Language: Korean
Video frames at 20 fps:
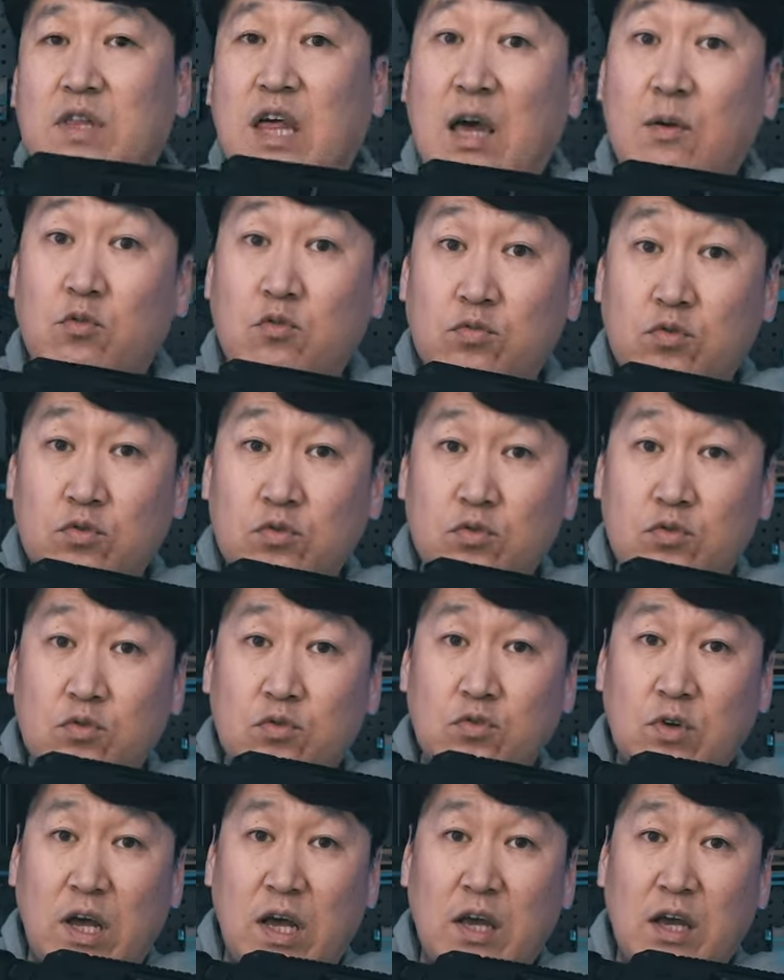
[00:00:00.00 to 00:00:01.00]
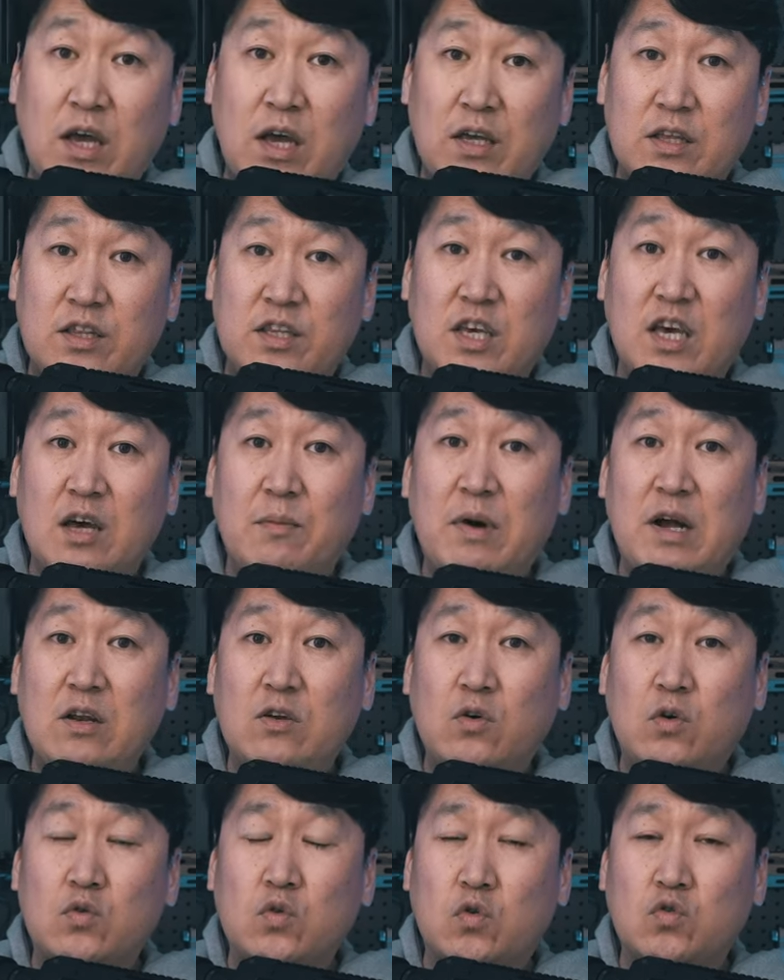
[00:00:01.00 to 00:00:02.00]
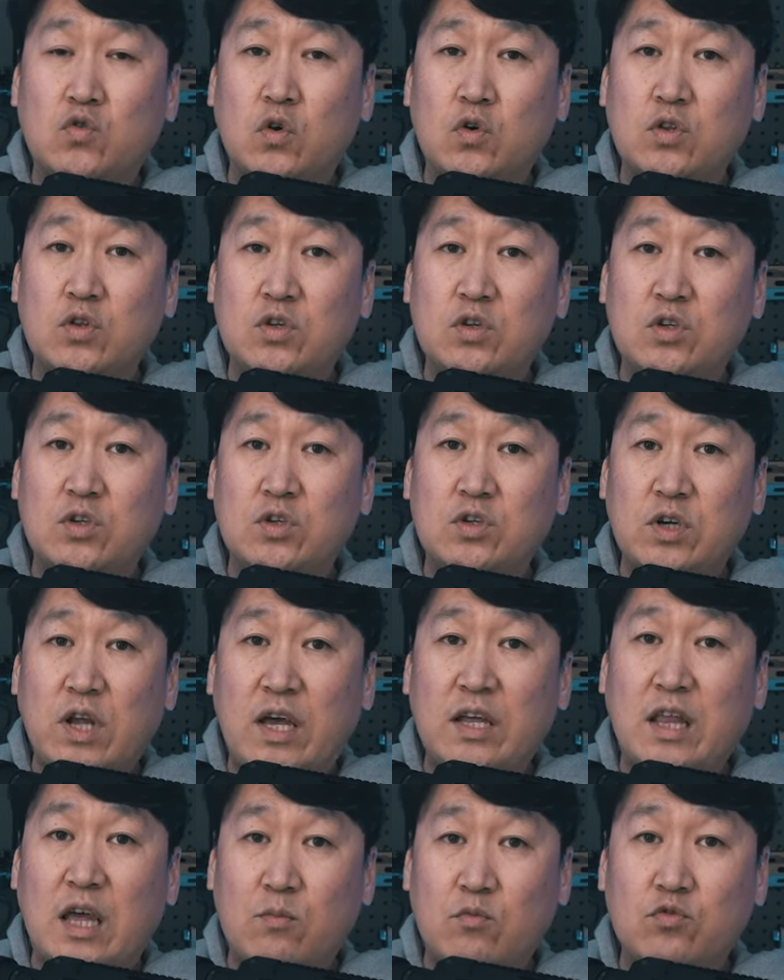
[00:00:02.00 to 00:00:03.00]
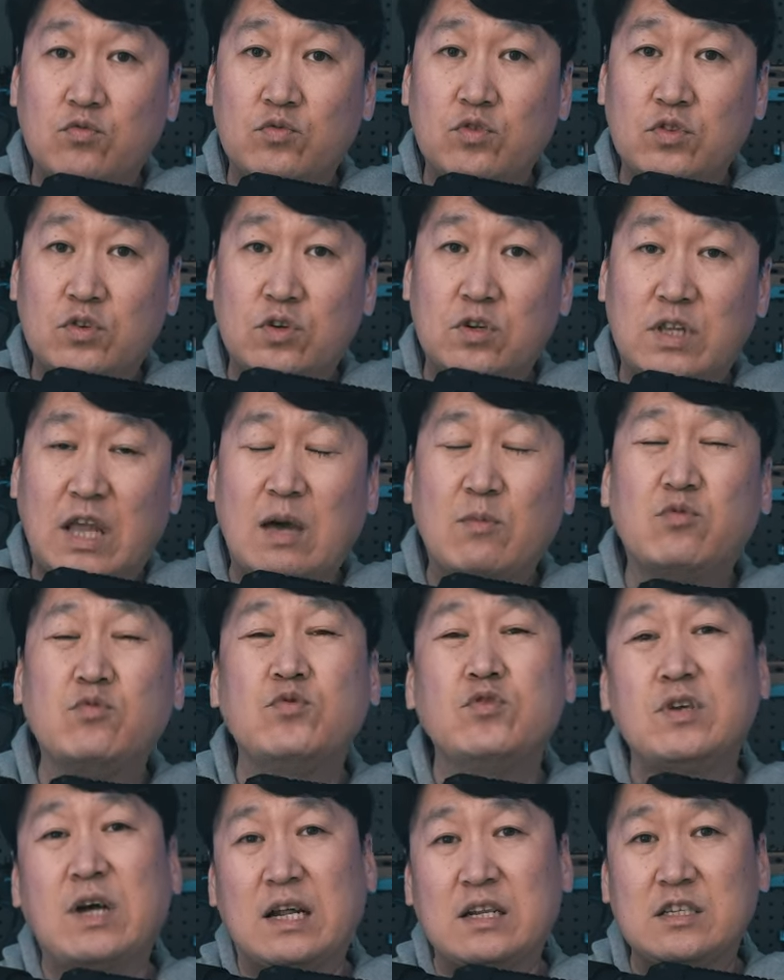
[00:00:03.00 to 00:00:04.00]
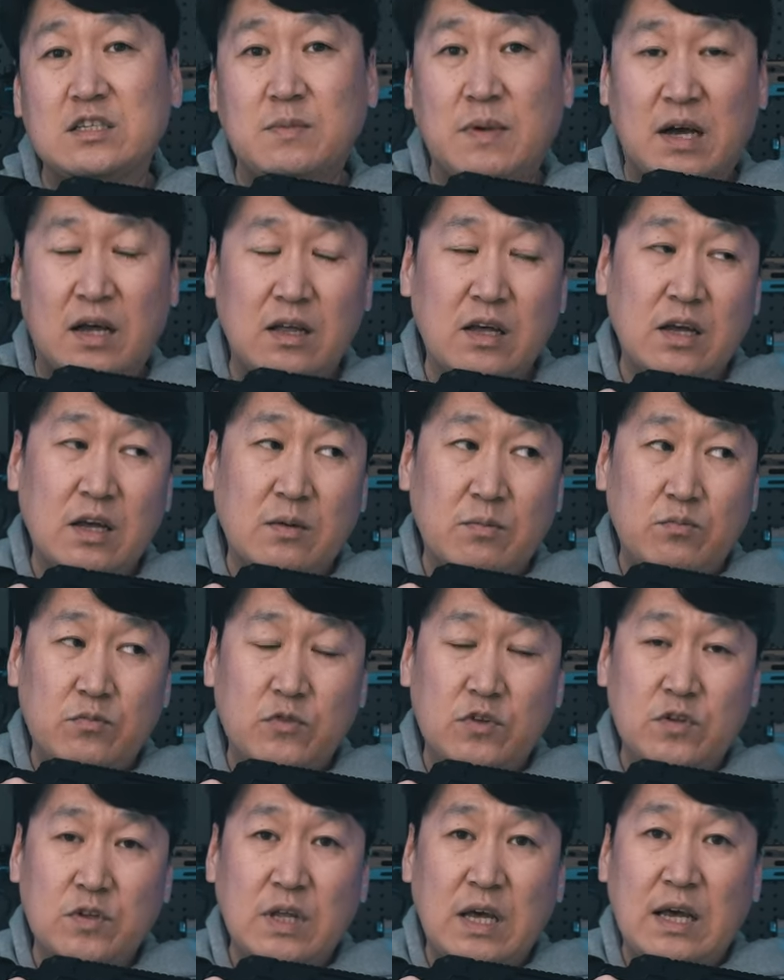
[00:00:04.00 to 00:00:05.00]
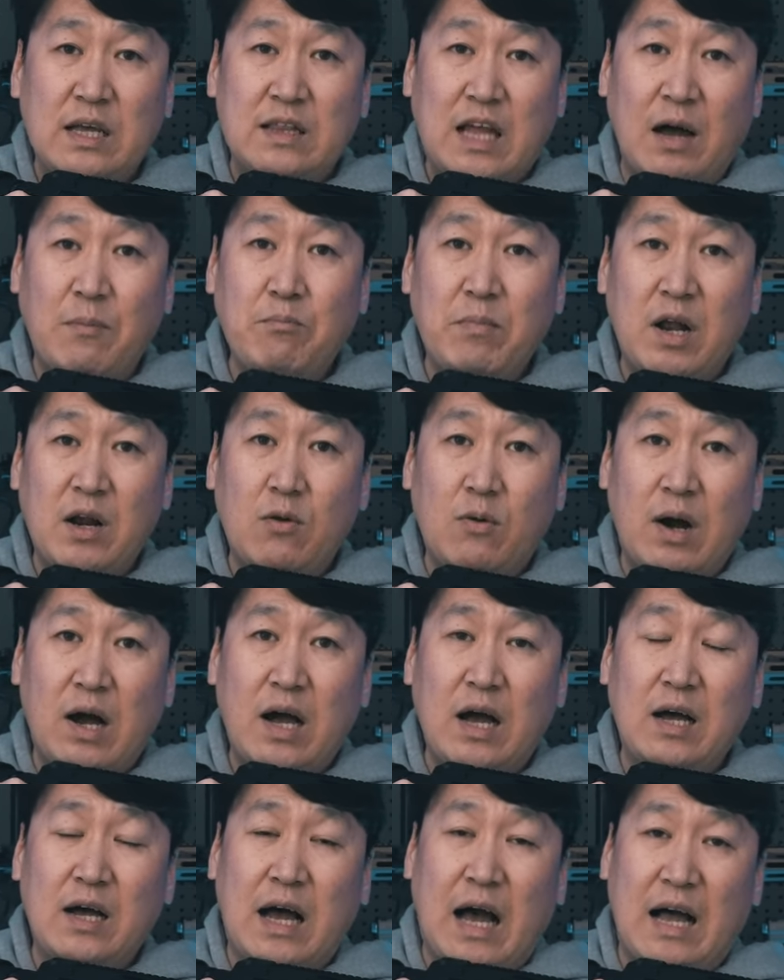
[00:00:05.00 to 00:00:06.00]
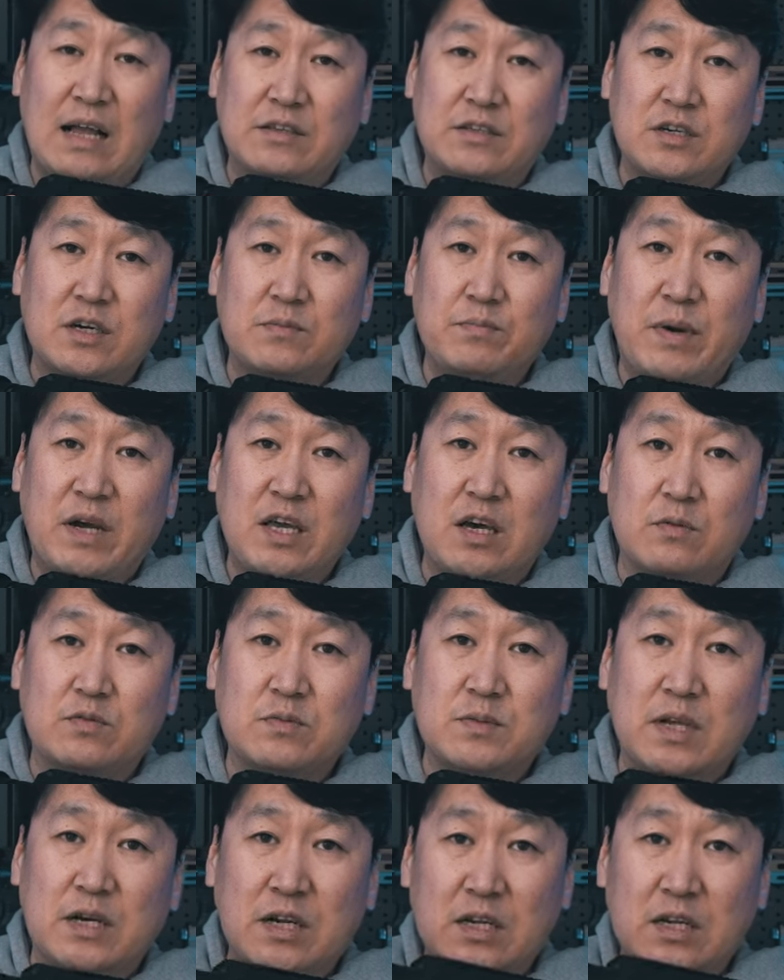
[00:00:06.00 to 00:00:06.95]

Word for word: 대부분의 DMR용 소총들의 대부분들, 대부분은 아니지만은 단발과 안전밖에 없습니다.